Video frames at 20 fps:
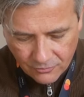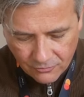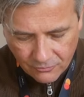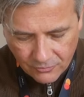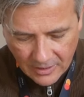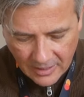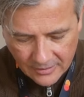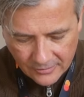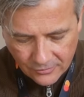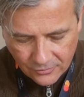
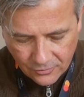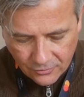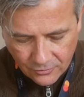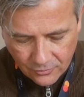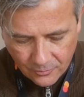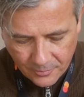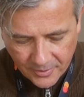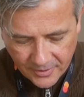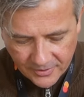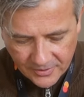un
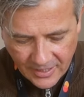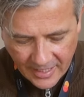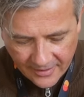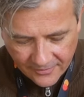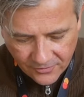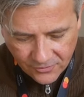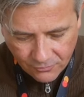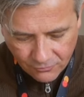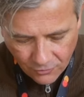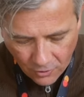altro
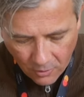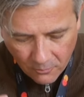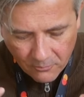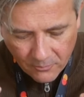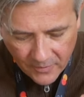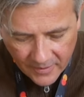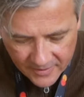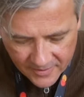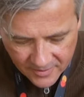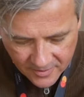perdente, un
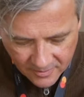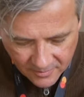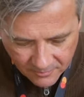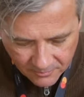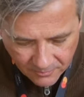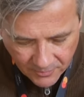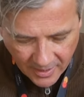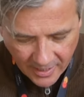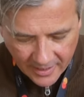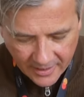homeless
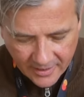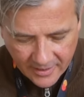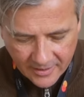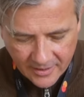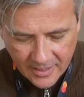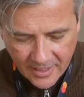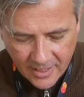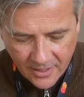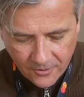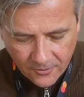black
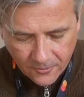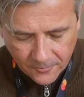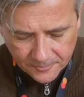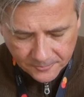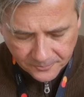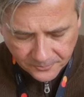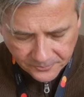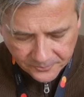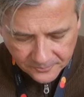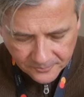nero,
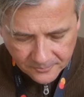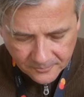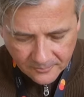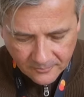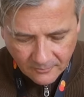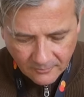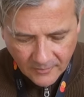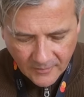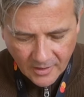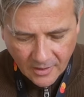
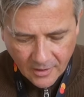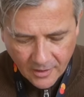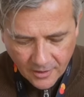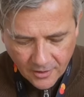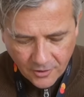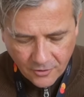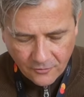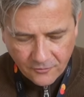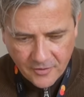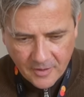
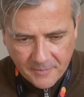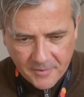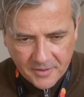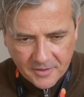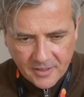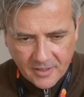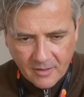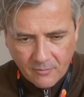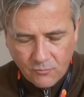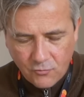che
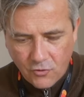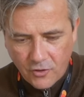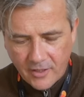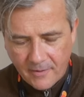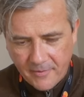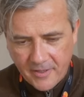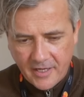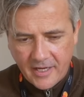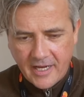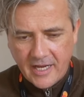ovviamente da buon
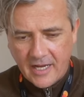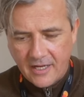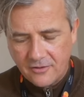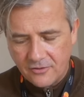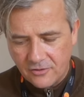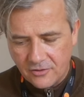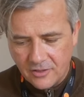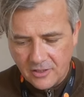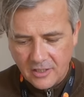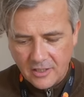
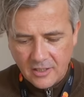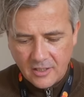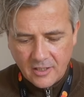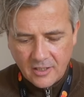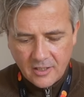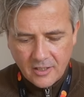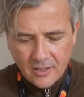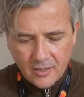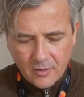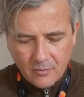americano
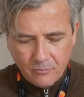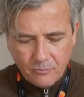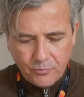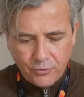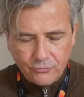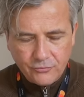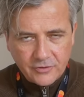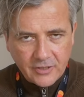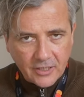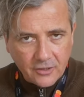
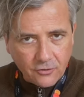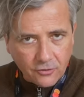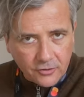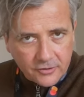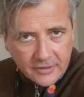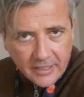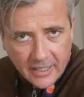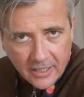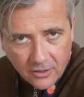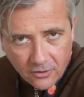punta il
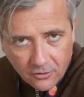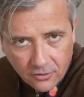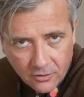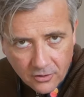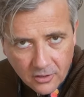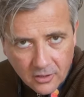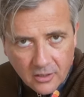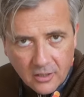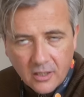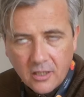
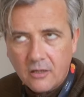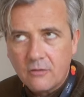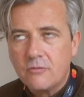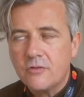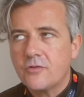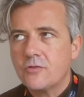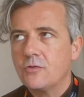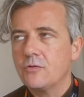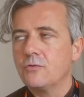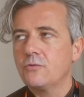coltello a
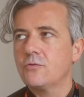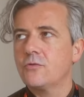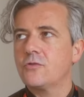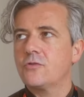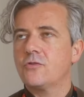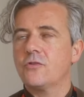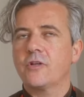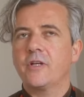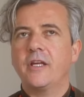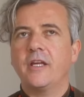questo
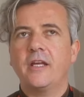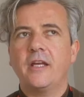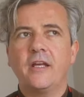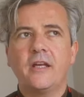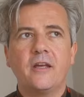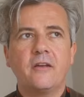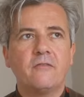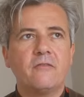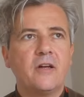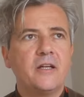russo
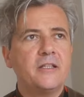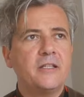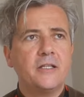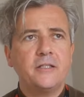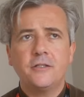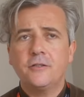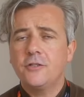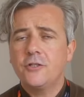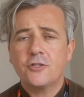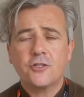che va lì e
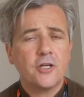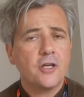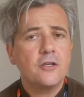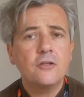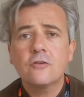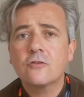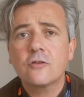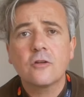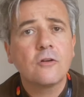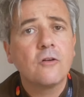gli dice
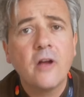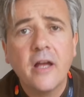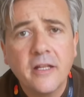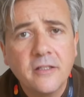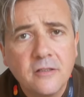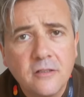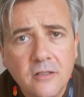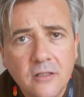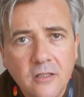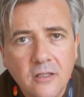io sono
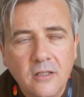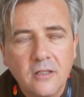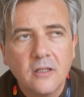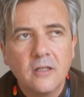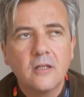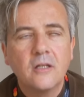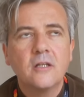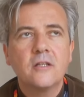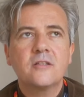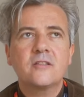Eddie.
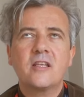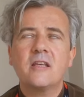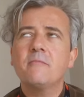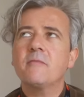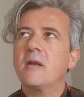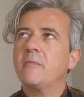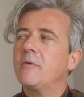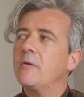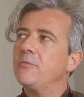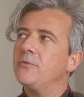
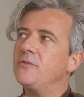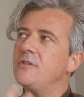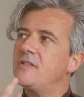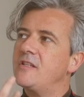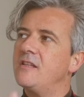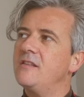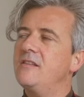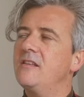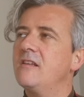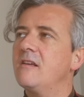Sembra proprio di
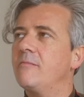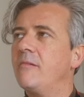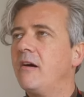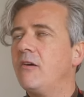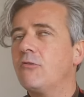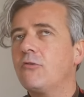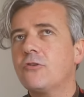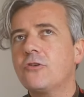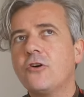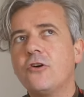sentire
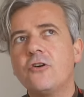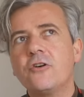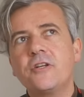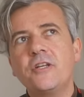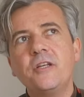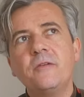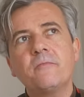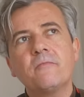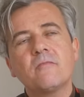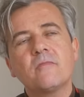Paolo
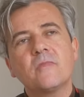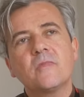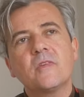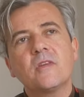Nori